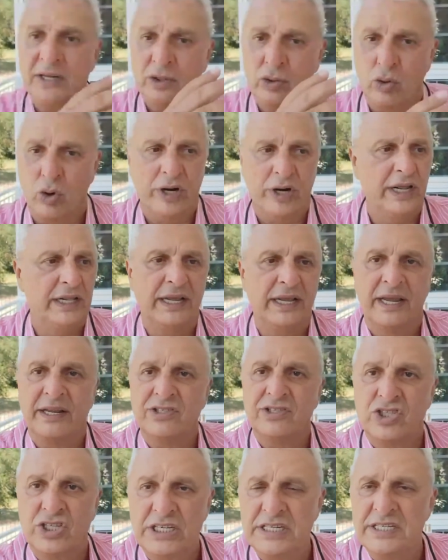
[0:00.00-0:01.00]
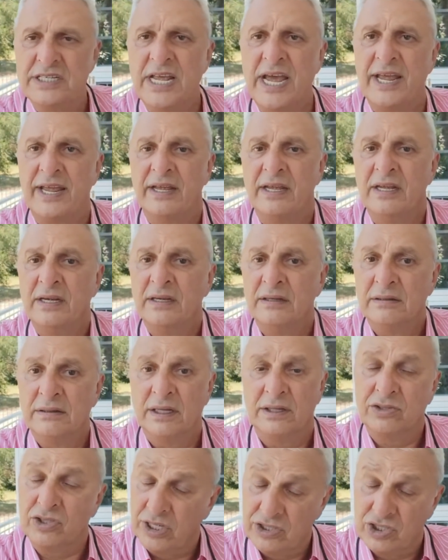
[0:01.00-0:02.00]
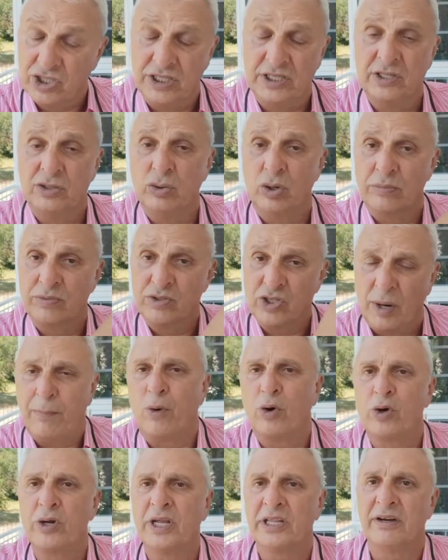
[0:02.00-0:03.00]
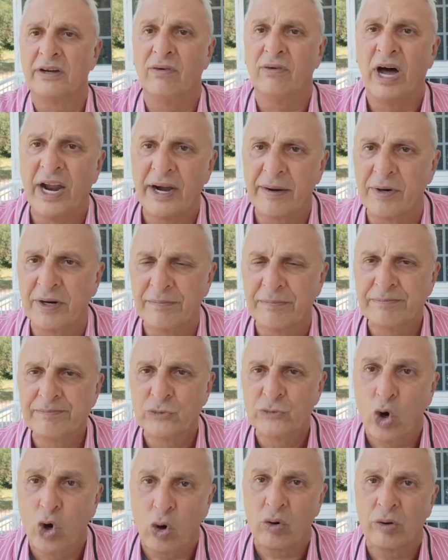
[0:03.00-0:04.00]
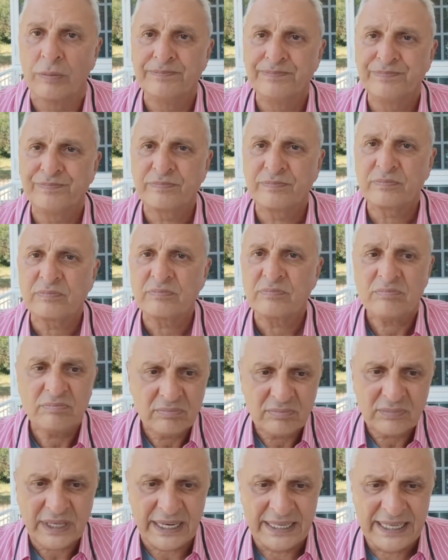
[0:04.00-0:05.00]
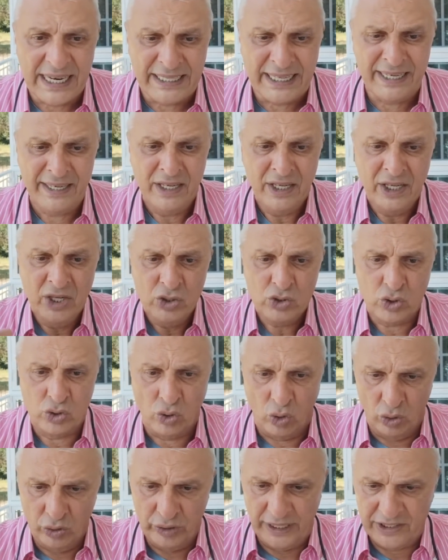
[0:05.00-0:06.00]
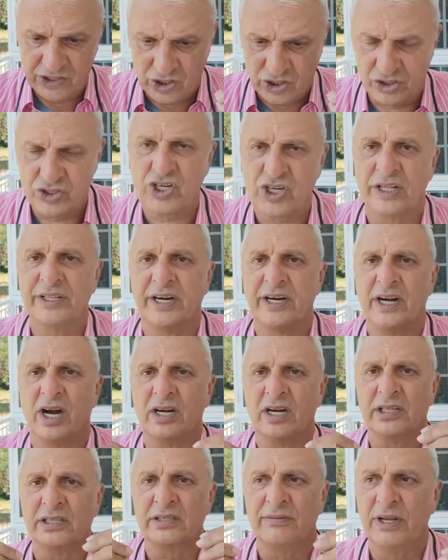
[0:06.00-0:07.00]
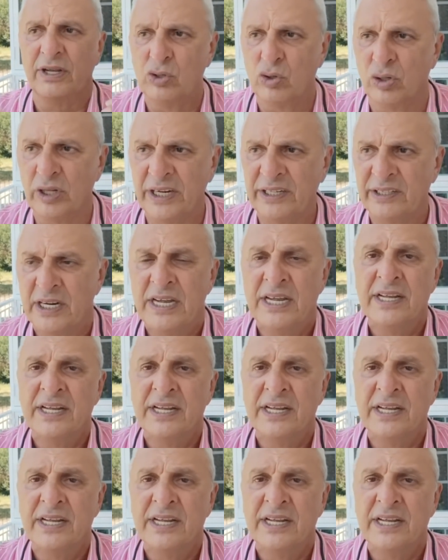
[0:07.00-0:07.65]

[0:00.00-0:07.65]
Kore'de, Çin'de, e, Çin'i diyorum, Japonya'da var mı? Yok. Neden? Çünkü onlar çalışanların hakkını veriyorlar.